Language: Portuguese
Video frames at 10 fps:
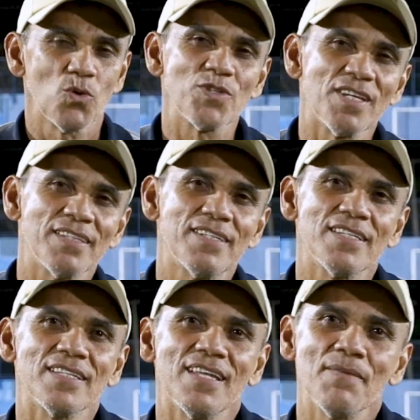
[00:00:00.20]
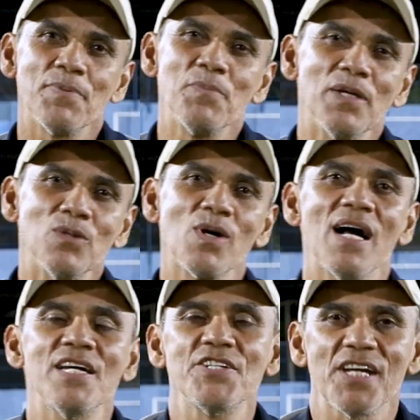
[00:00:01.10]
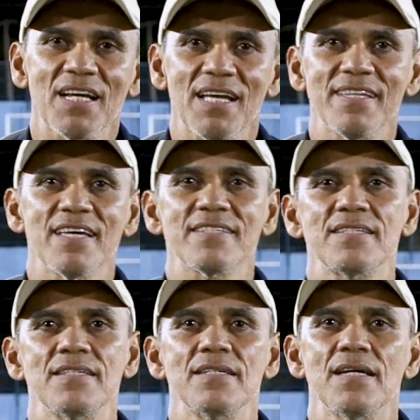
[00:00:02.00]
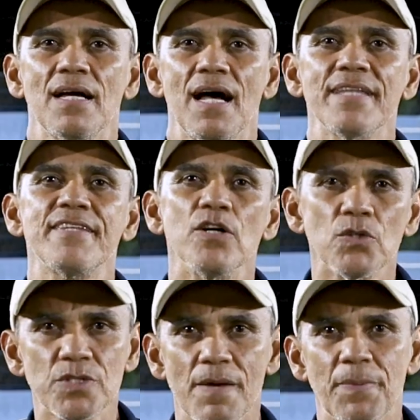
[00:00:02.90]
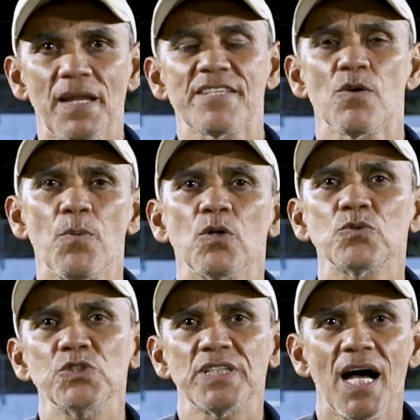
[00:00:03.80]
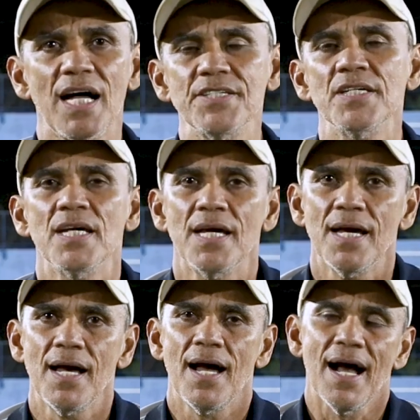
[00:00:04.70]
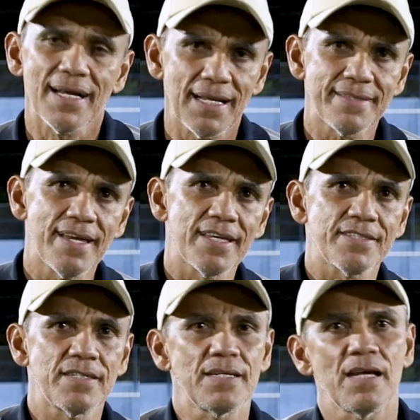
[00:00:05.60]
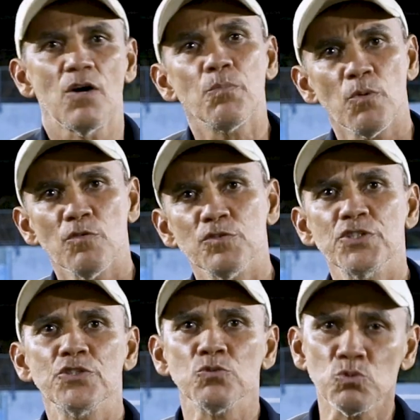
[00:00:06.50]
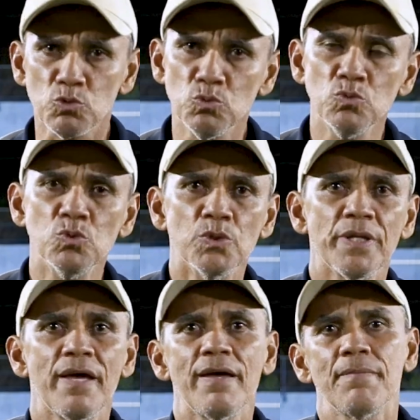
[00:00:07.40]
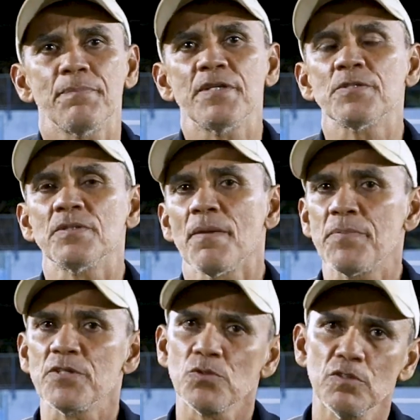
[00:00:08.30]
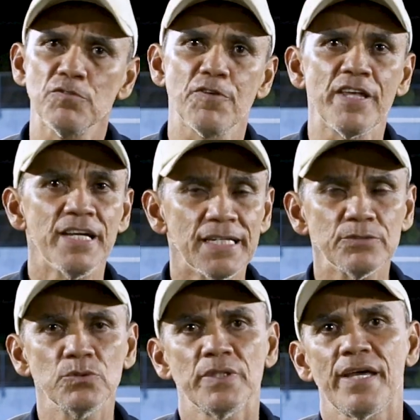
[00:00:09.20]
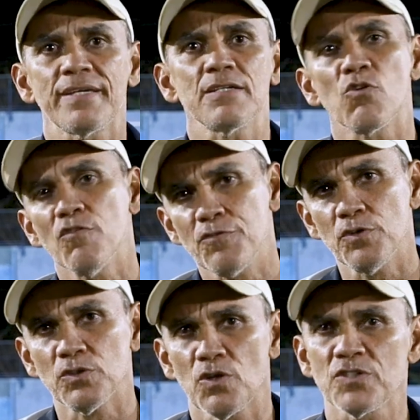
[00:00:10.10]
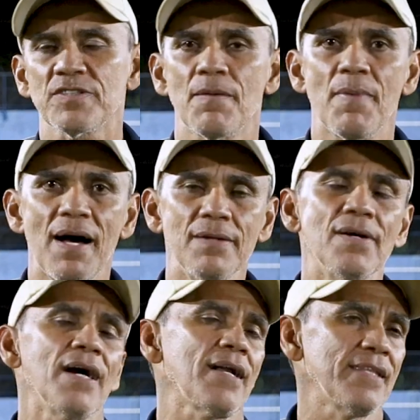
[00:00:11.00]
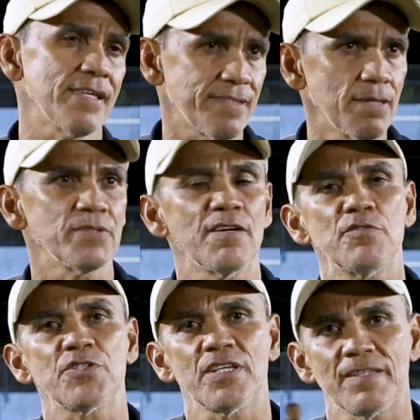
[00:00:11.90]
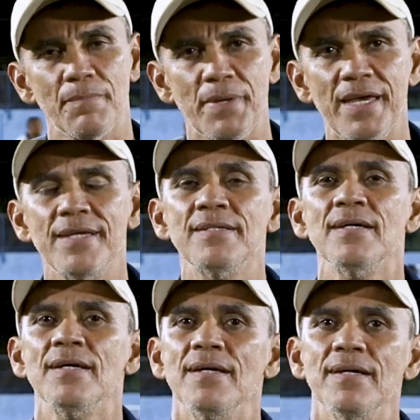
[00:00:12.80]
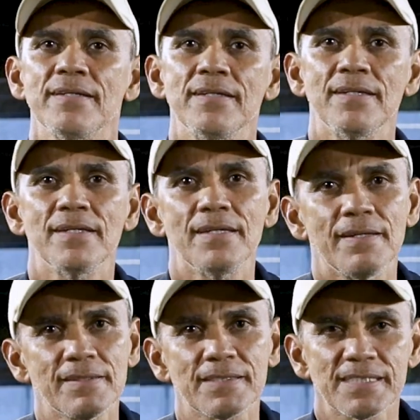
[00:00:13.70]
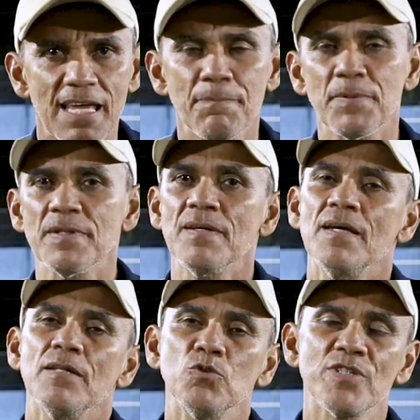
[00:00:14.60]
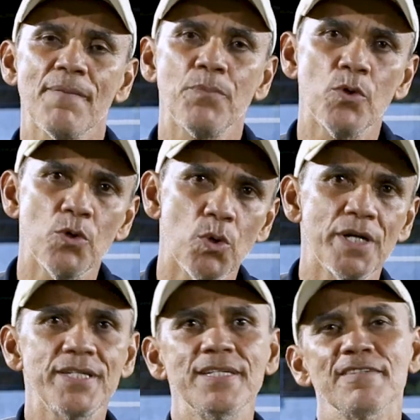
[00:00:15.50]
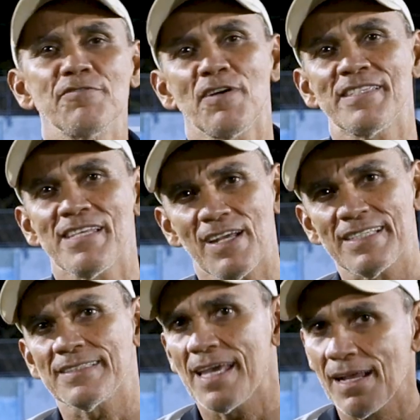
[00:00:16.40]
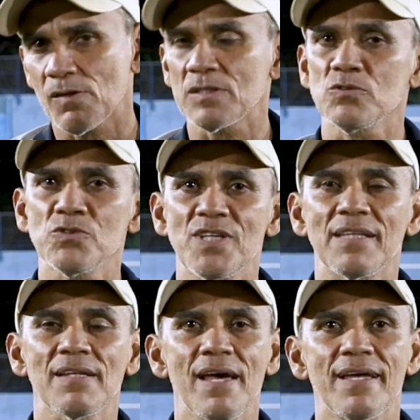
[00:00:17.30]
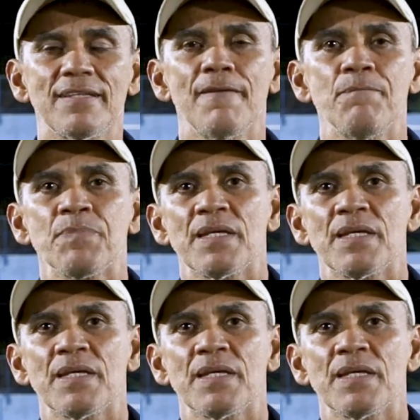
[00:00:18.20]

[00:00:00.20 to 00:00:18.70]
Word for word: Com certeza, né? Em primeiro lugar, a gente agradece a Deus, né, pela essa oportunidade. Agradece ao povo de Tuntum, né, da pessoa do Fernando, né, que confiou no nosso trabalho. Agradecemos a você também, que sempre nos apoiou aí, fazendo a célula com os atletas.